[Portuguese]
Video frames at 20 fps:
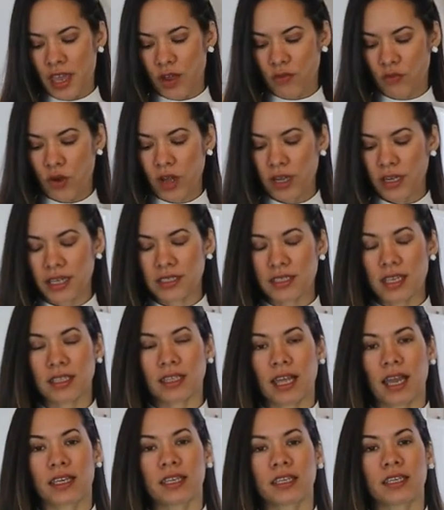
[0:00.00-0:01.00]
eu vou
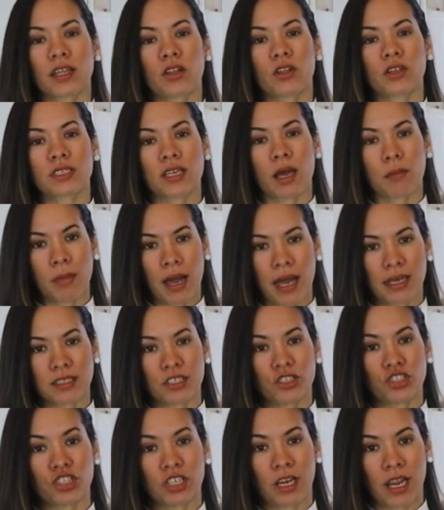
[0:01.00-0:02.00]
acrescentar aqui na nossa
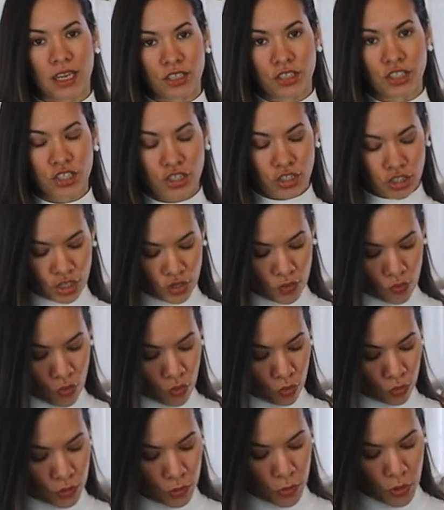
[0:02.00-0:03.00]
base de leitinho
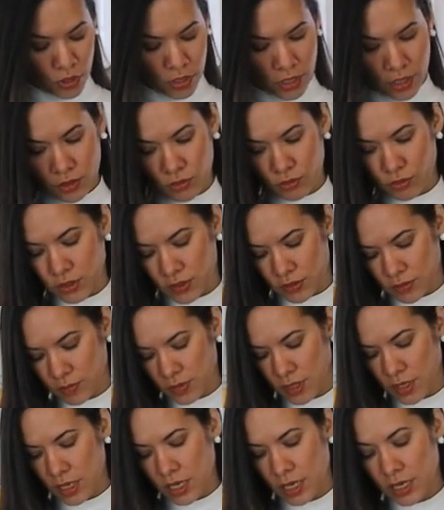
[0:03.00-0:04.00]
os morangos.
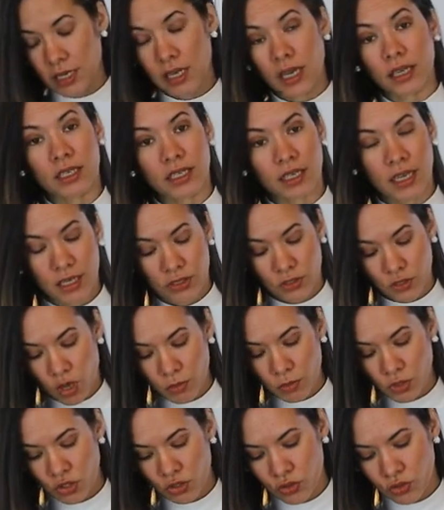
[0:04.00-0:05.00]
E aqui é
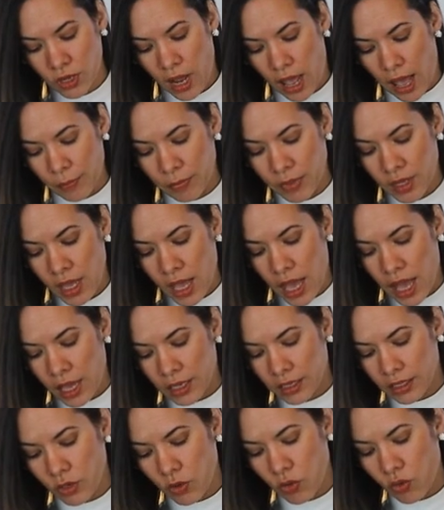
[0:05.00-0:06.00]
só misturar.
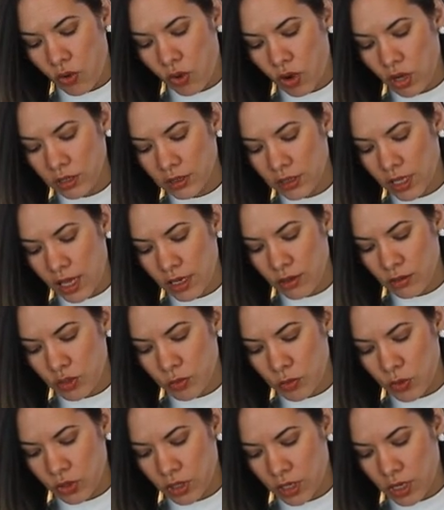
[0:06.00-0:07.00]
Aqui eu cortei
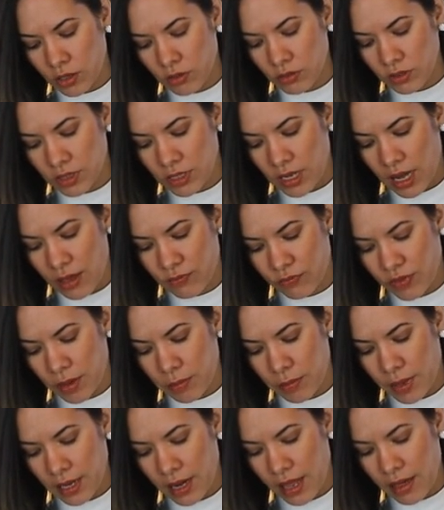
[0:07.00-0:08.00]
os morangos e
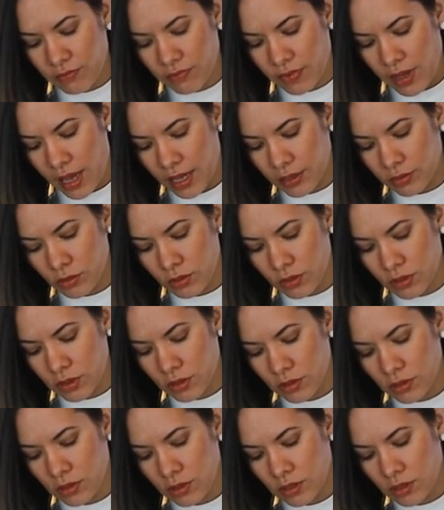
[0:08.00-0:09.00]
lavei bem
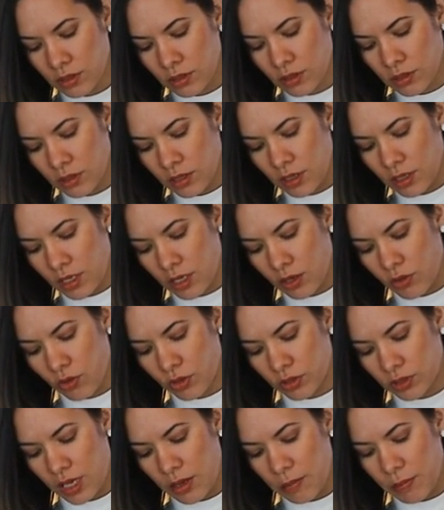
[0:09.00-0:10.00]
lavados e
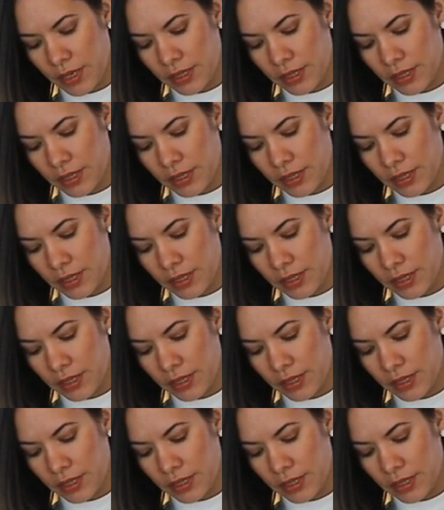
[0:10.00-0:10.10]
cortei em